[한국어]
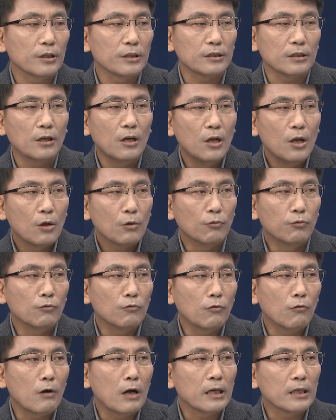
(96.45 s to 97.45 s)
그래서
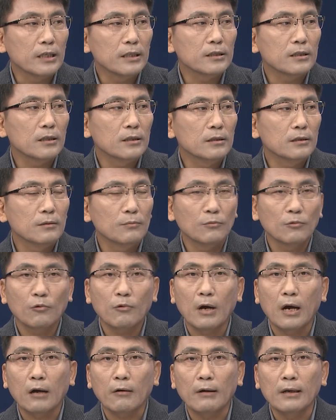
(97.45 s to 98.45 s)
군공항
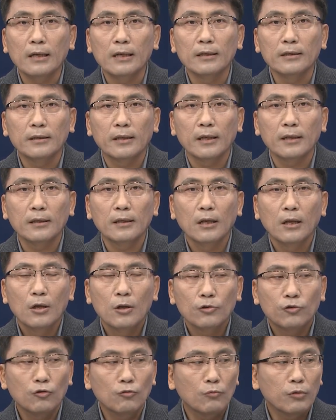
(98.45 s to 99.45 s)
이전과 관련된
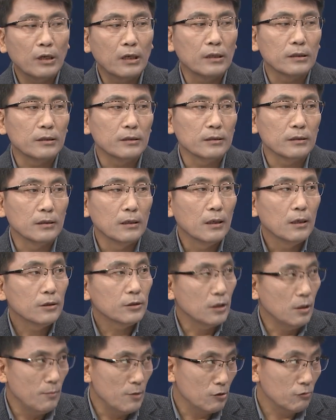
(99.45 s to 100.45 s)
충분하던
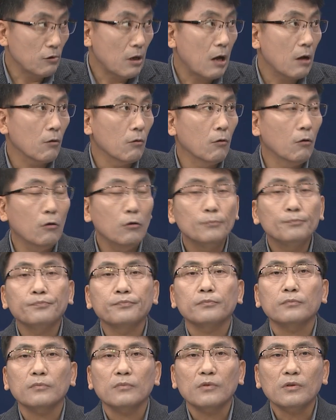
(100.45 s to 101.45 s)
설명도 하고
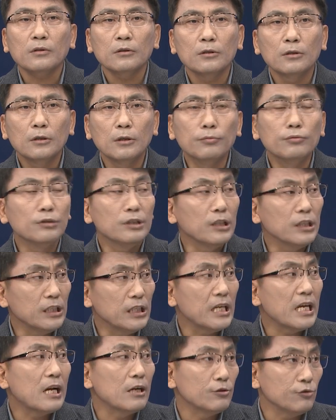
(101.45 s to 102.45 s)
그분들이
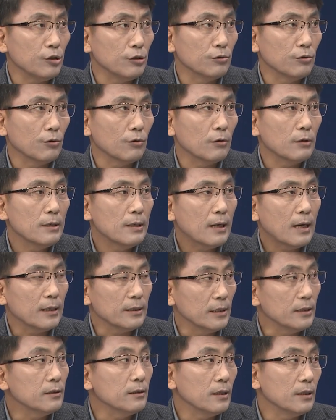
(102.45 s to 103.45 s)
이해할 수 있도록
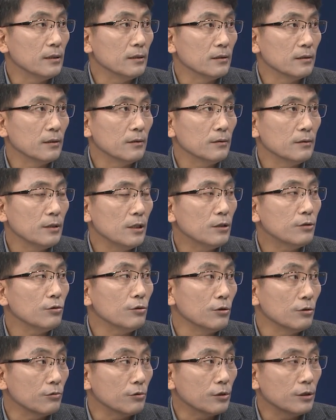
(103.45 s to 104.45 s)
한 이틀 정도 이틀
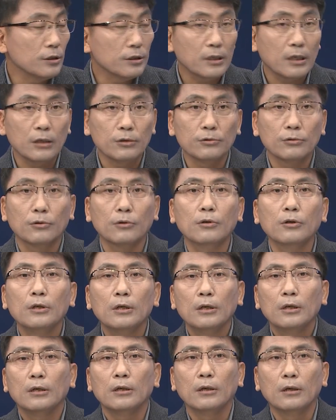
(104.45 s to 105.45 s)
정도 걸쳐 가지고
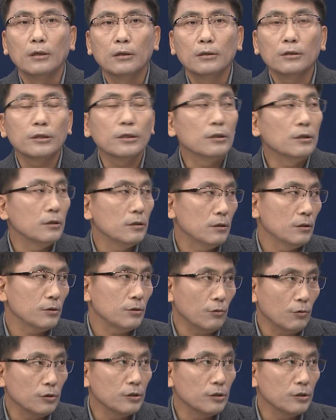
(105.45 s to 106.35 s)
어, 의견을 서로